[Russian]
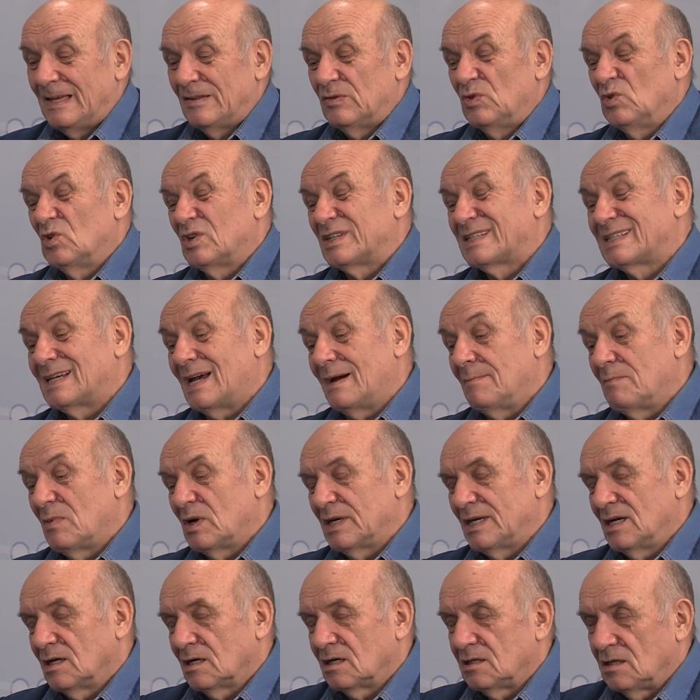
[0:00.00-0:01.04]
Но
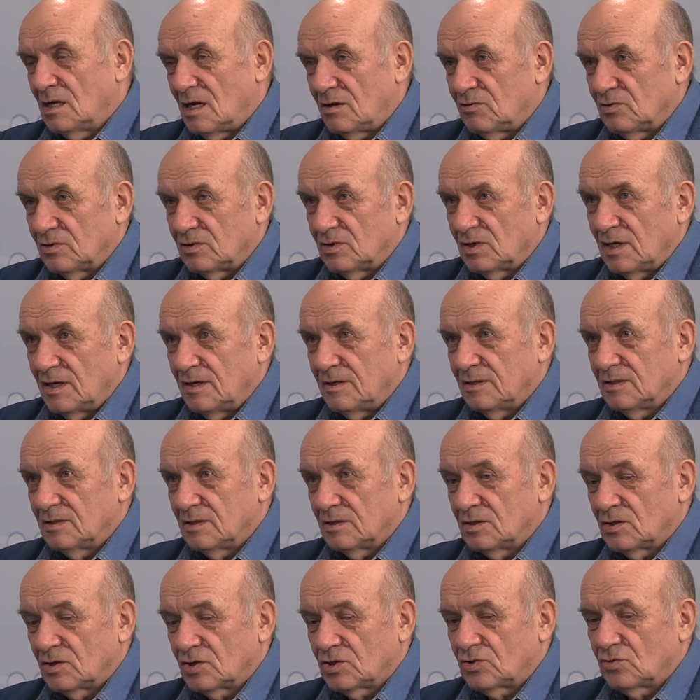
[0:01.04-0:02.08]
самое главное,
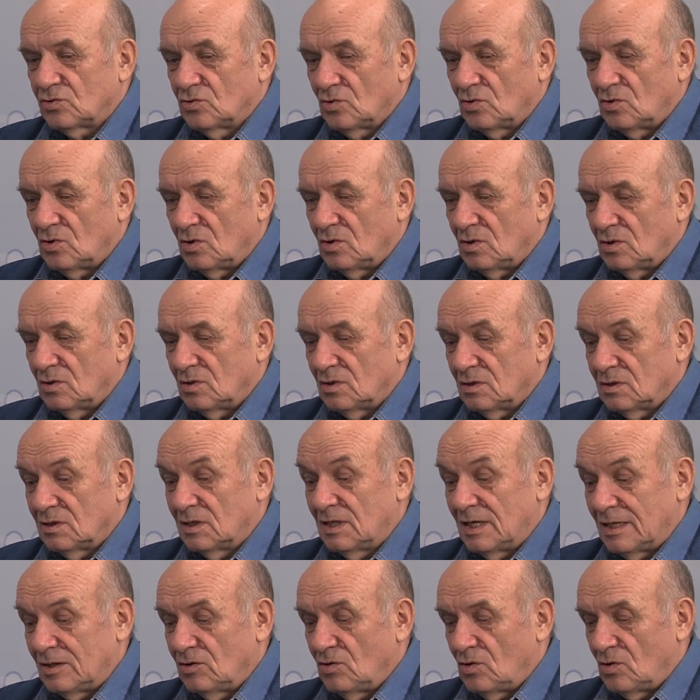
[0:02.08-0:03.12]
что
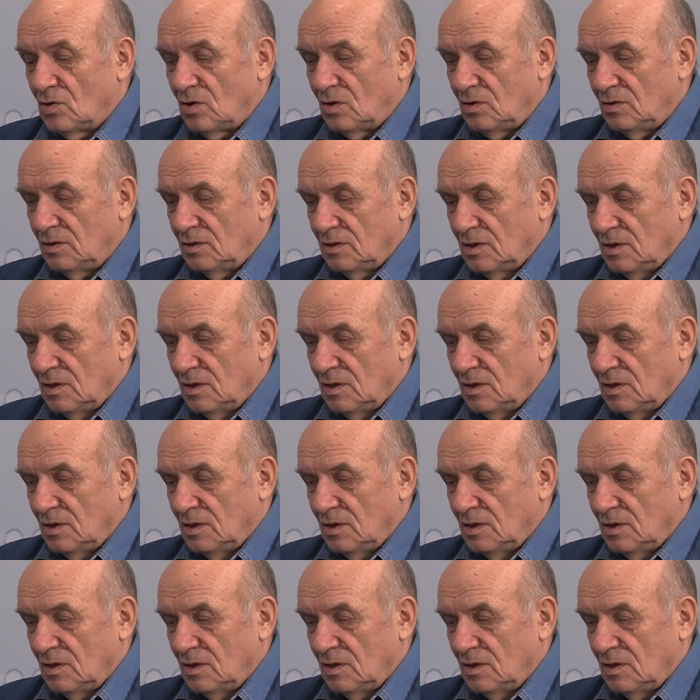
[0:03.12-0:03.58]
дало